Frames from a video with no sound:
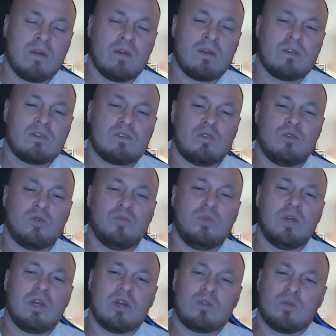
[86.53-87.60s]
с людьми,
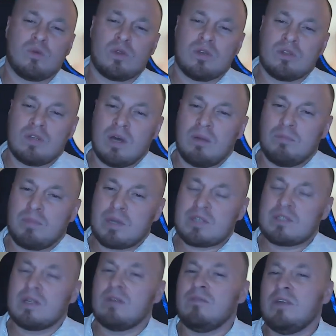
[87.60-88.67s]
которые там
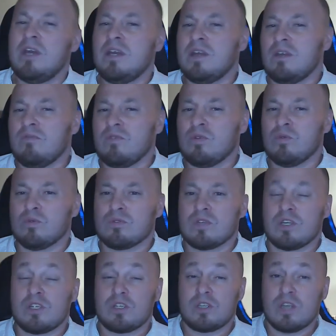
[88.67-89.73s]
прославление ведут,
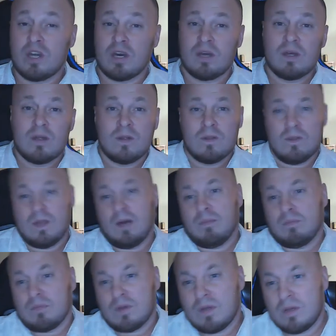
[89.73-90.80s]
значит, я
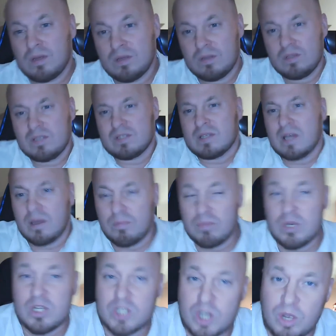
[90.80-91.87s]
там, не знаю,
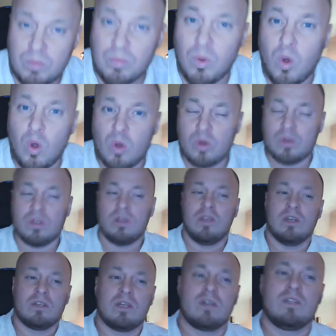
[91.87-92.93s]
ближе к Богу или
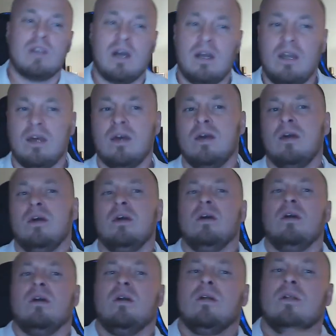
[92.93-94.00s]
так далее.
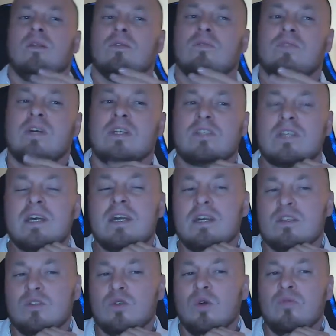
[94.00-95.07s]
Но в конце
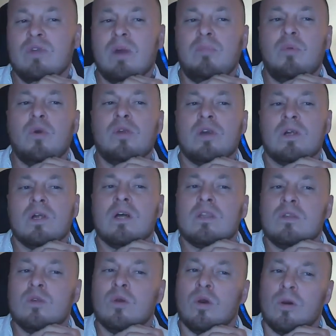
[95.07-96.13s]
концов я понял
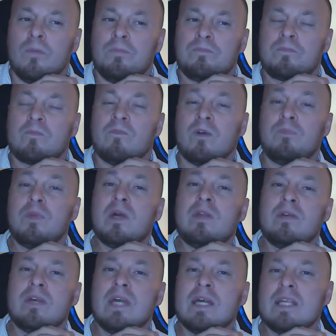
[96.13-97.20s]
одно –
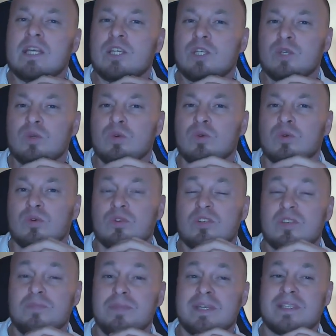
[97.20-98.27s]
во-первых, я начну
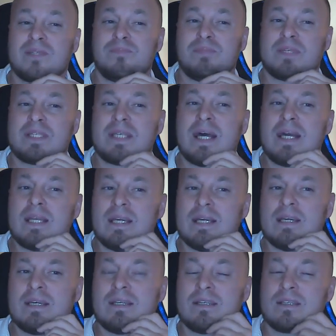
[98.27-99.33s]
с мест
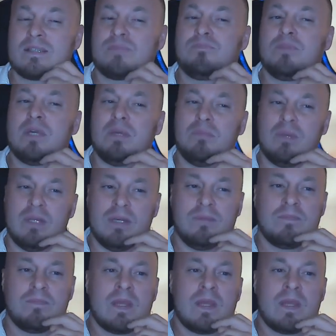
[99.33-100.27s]
Писания, с Библии.